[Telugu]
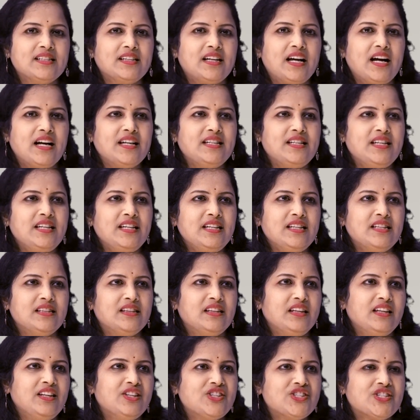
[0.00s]
కానీ
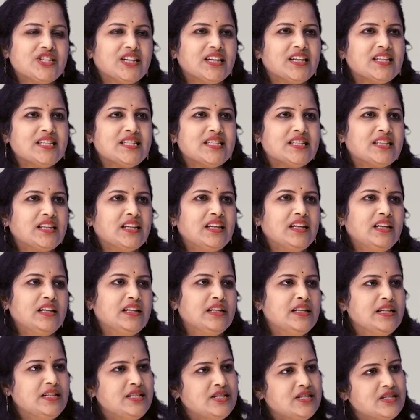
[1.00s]
దీన్ని చేస్తే
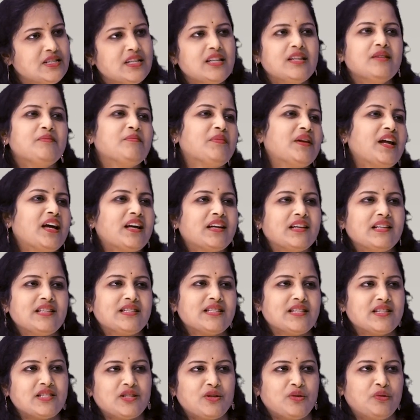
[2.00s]
లిటరలీ
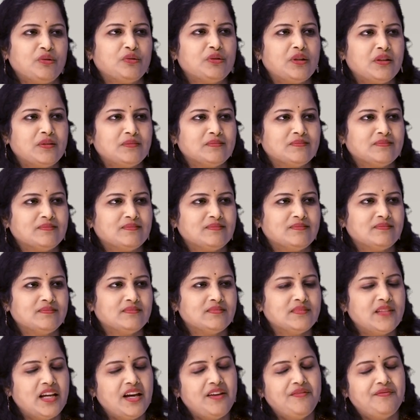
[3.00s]
మిరాకల్స్ జరుగుతాయి
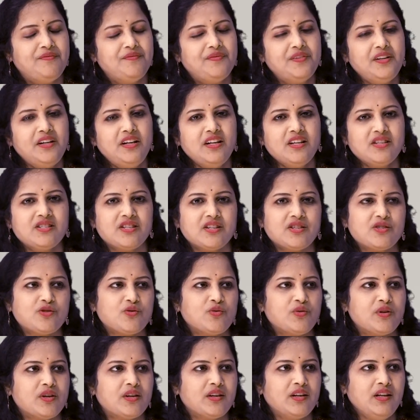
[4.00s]
ఎవ్రీడే చేసి
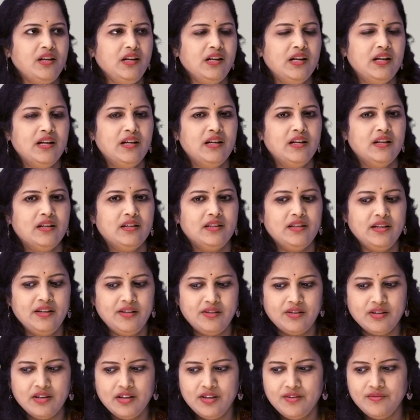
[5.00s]
చూడండి
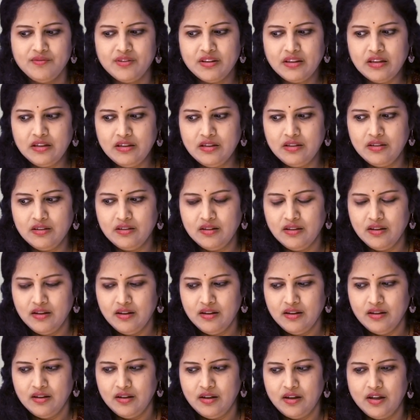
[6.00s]
లిటరలీ విత్ ఇన్
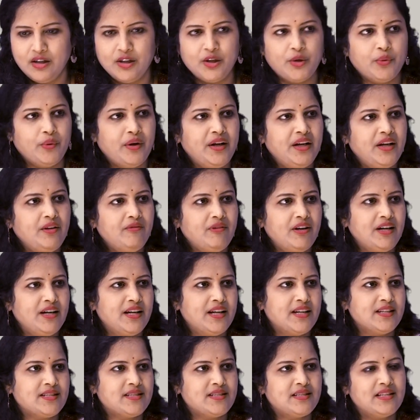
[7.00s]
ట్వంటీ వన్
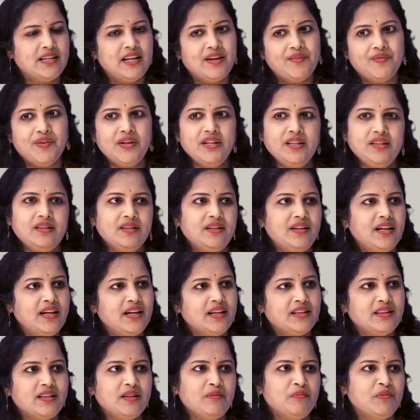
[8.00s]
డేస్ లెవెన్త్ డే
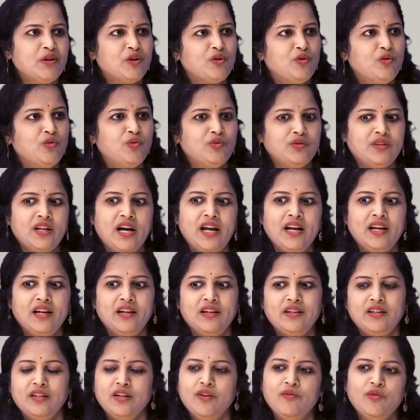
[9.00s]
అయితే మీకు
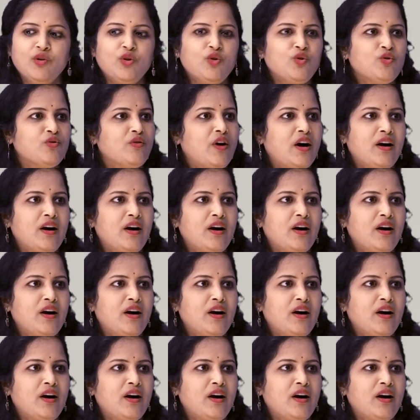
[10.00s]
దాని ఎవరో